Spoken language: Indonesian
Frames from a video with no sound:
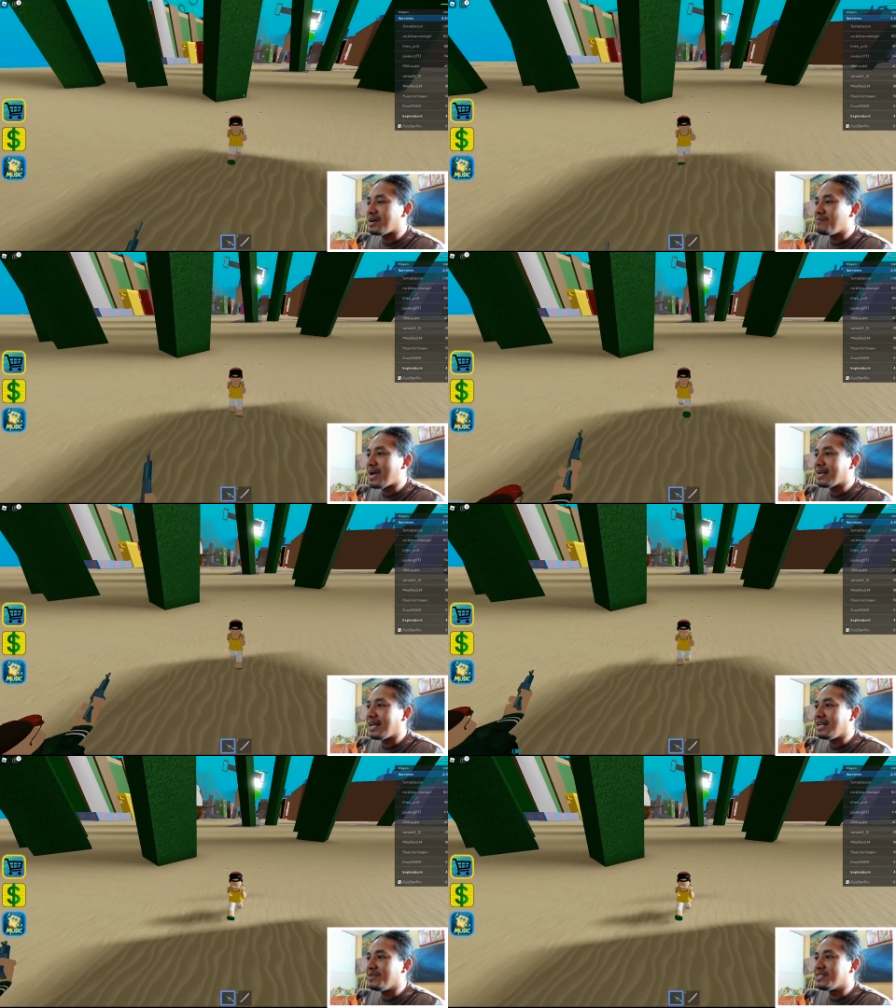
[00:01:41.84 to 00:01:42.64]
kemana
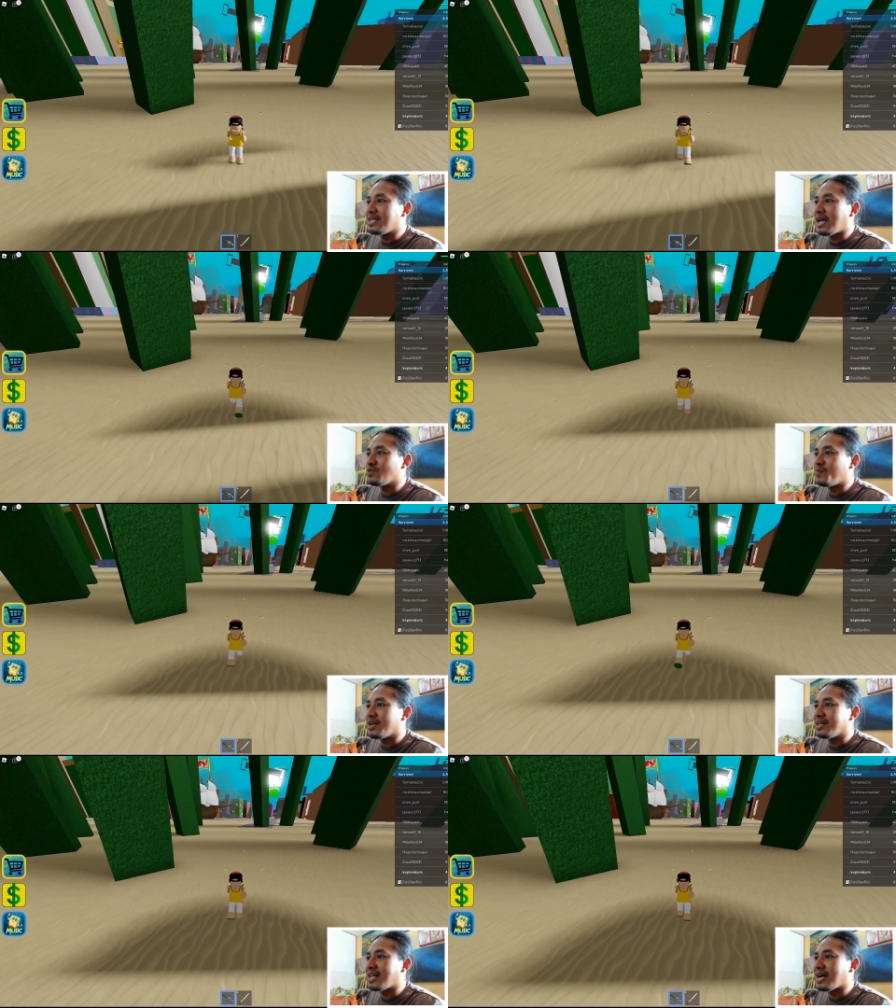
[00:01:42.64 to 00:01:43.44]
ini misinya? Coba
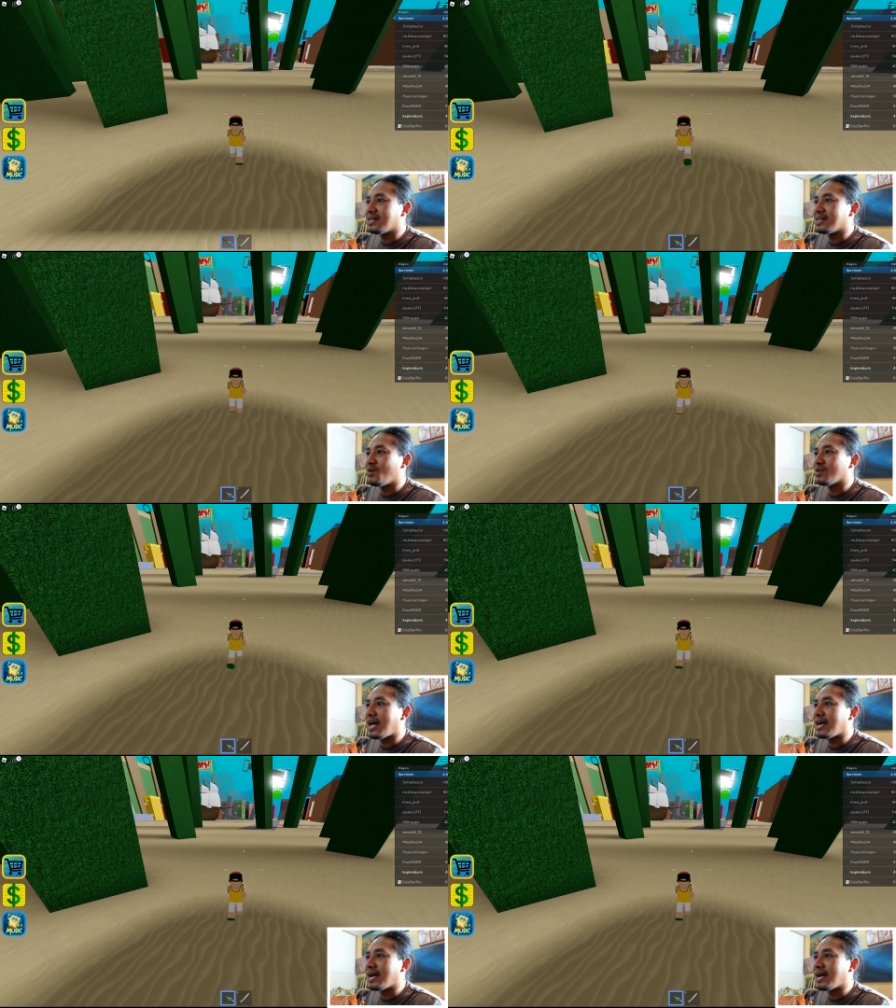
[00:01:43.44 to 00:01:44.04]
kita ke kota,